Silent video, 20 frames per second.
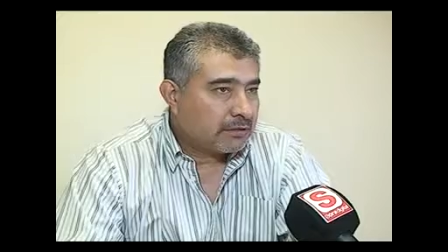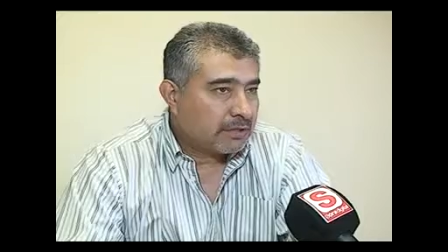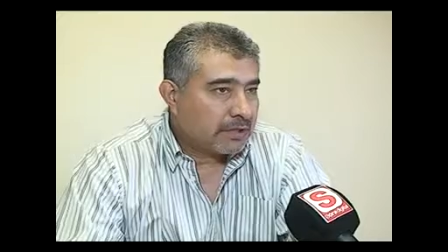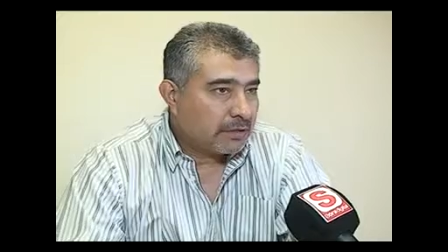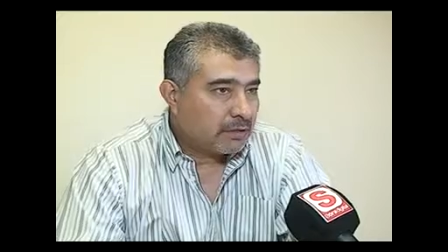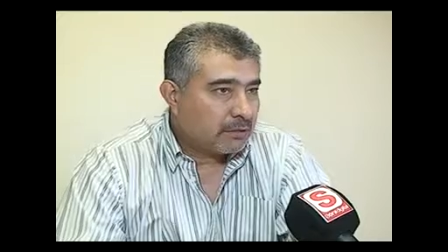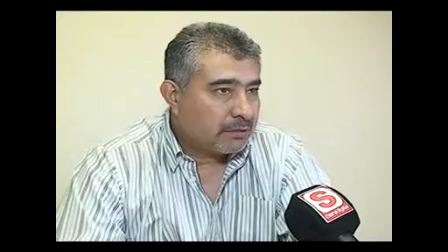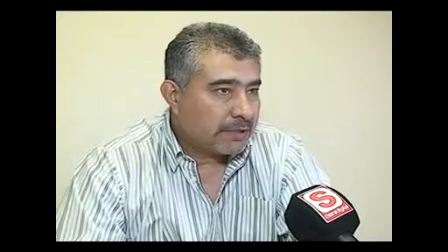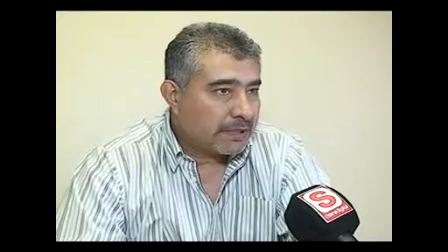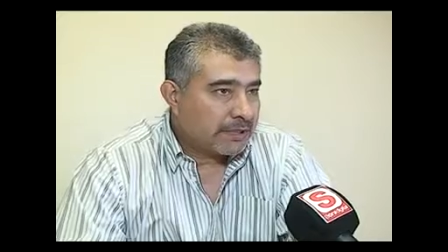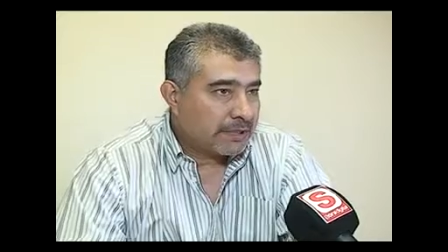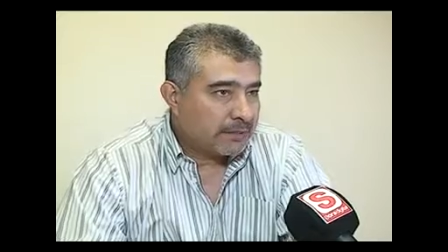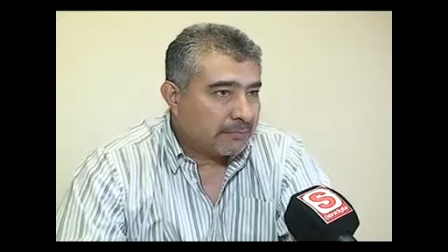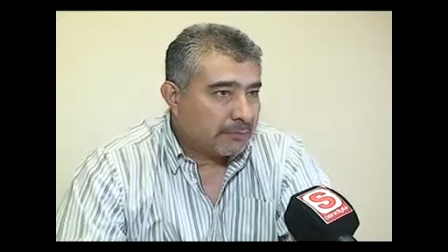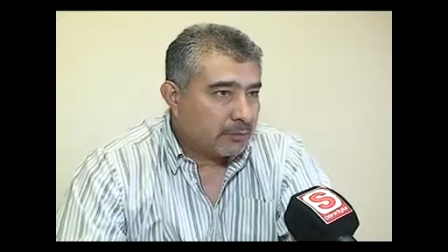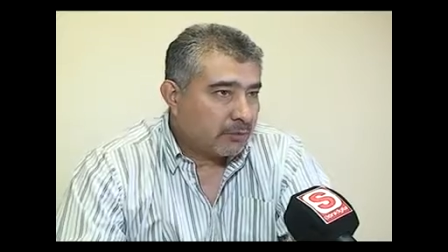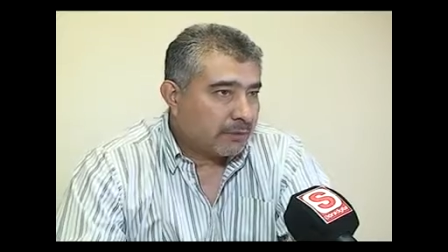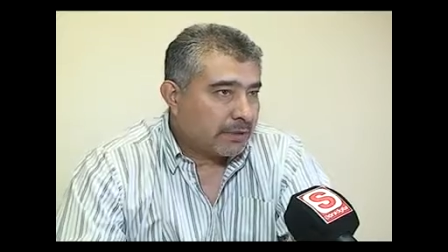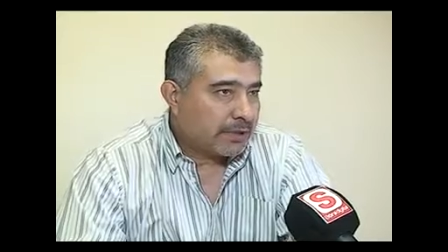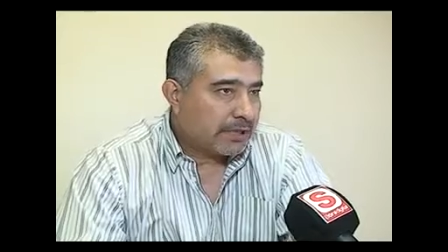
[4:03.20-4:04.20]
con la
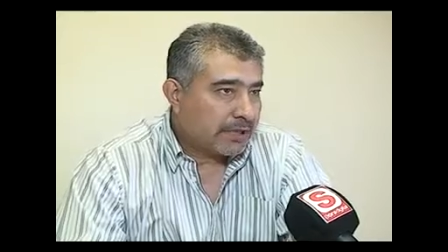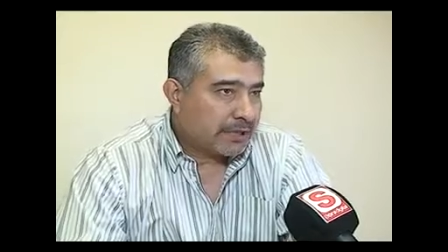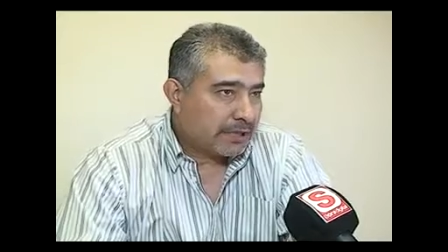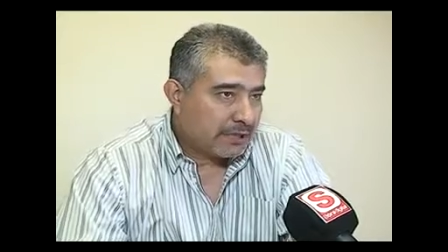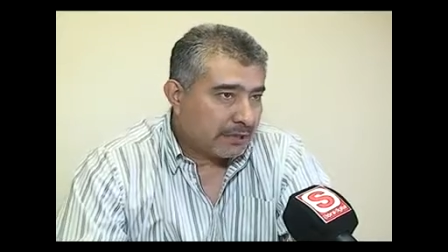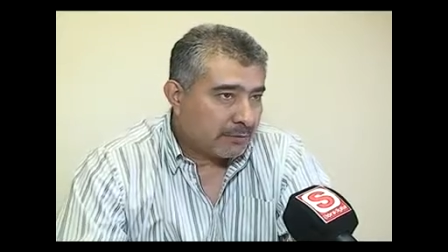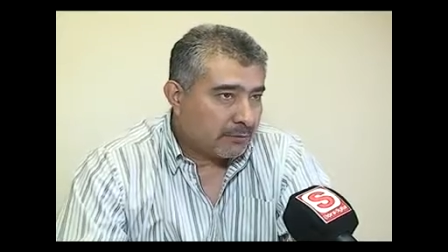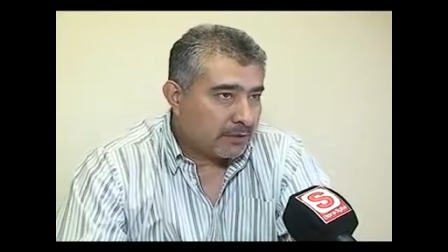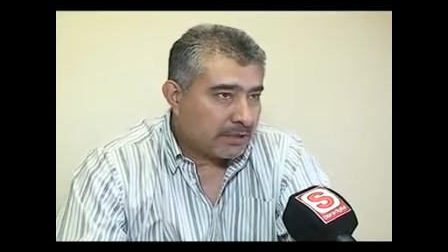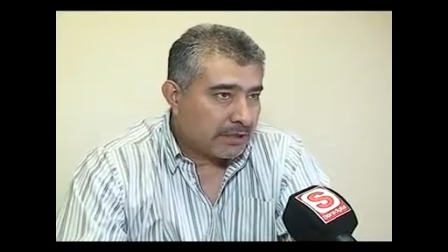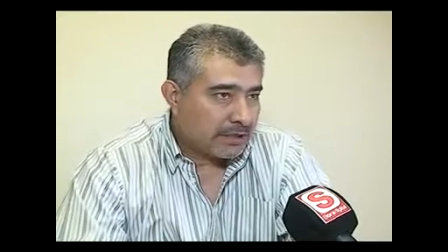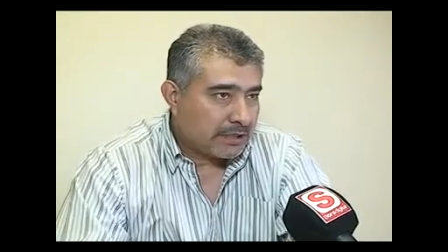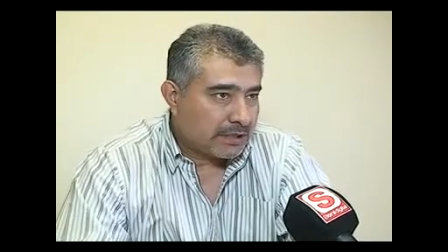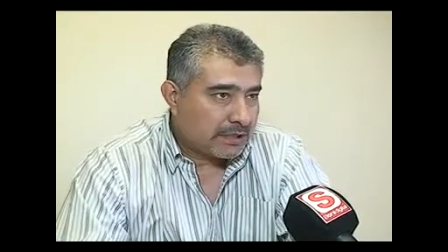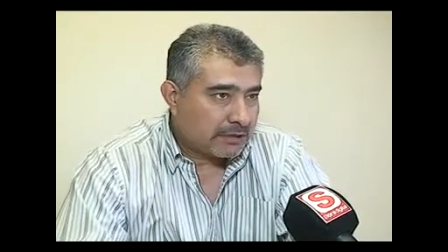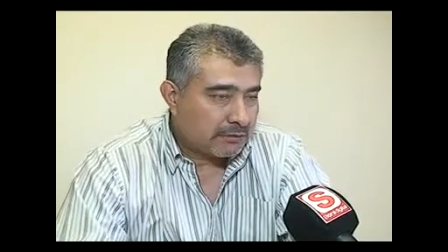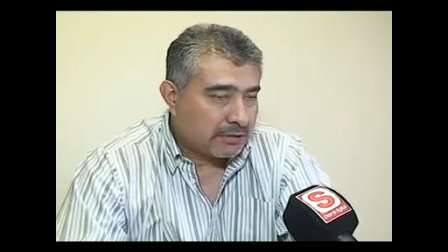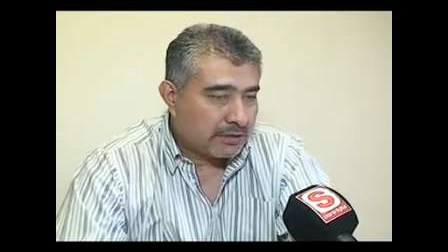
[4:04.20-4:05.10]
obra pública, digamos, la,